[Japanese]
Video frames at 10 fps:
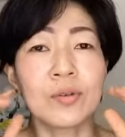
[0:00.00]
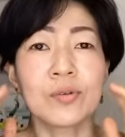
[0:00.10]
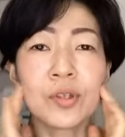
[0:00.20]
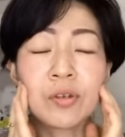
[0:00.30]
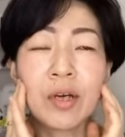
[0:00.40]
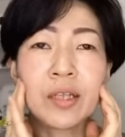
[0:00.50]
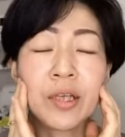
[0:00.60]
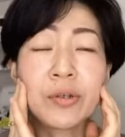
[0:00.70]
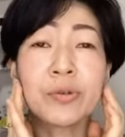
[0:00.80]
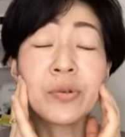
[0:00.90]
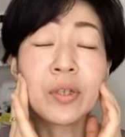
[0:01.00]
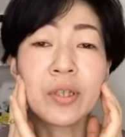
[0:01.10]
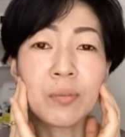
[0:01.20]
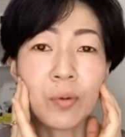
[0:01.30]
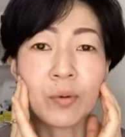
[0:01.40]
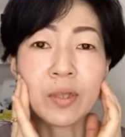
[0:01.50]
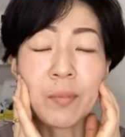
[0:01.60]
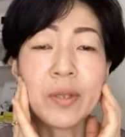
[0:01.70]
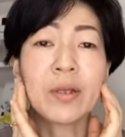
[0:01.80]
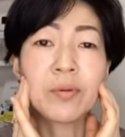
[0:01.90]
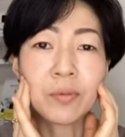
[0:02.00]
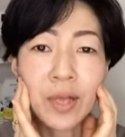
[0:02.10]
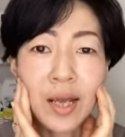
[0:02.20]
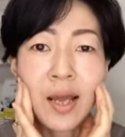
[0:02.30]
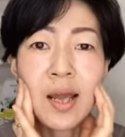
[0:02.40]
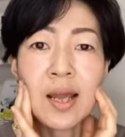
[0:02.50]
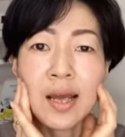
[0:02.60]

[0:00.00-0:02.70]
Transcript: ンと口を開いて緩んでてもダメなので